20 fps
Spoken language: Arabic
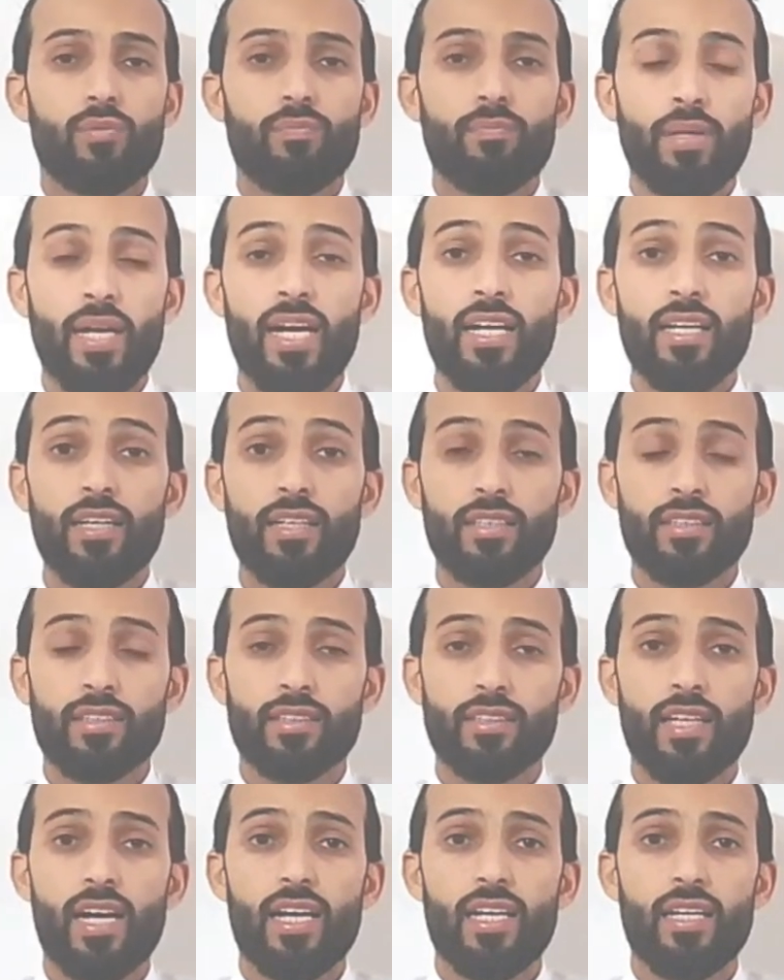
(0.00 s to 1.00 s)
بحق
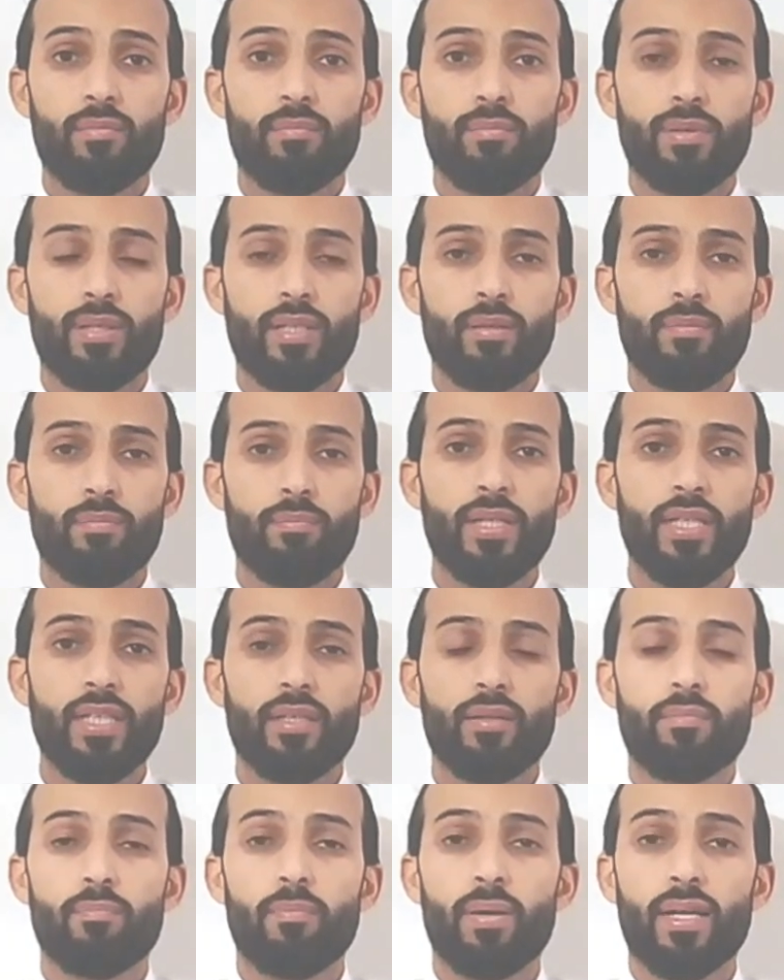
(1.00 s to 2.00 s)
للطالب
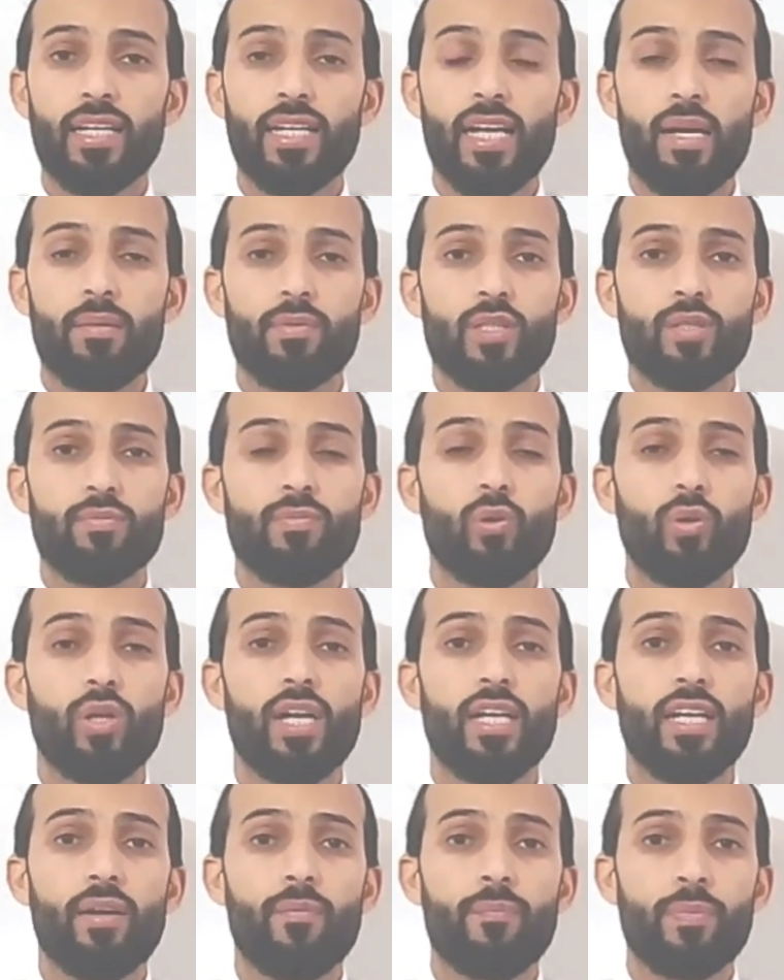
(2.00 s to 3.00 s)
ببرنامج
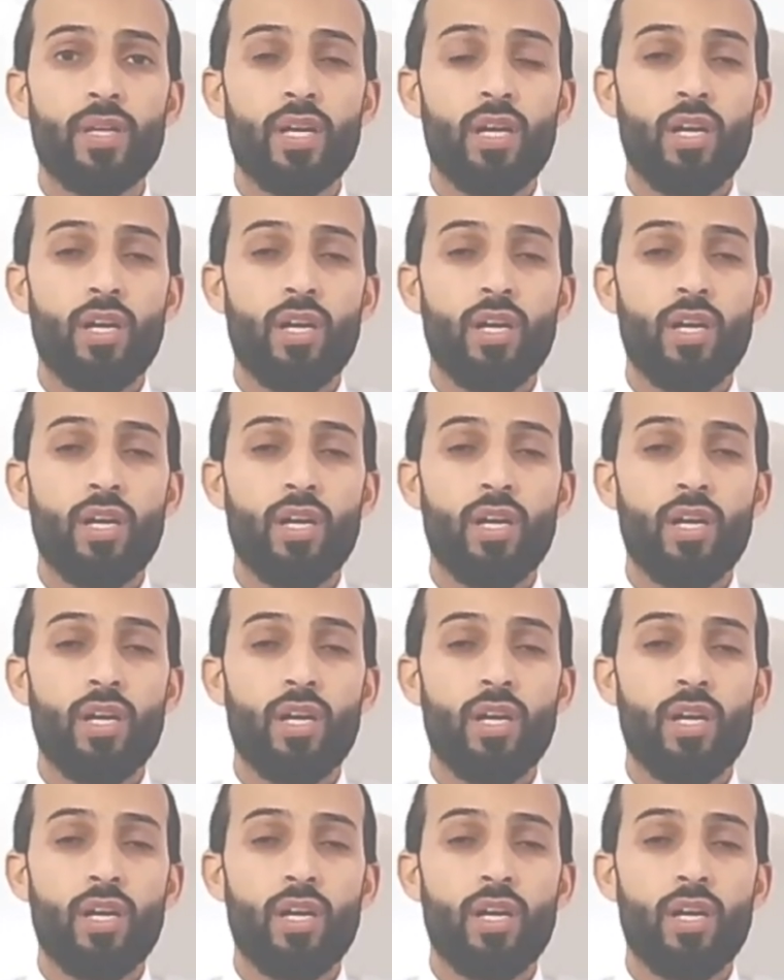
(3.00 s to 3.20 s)
مولانا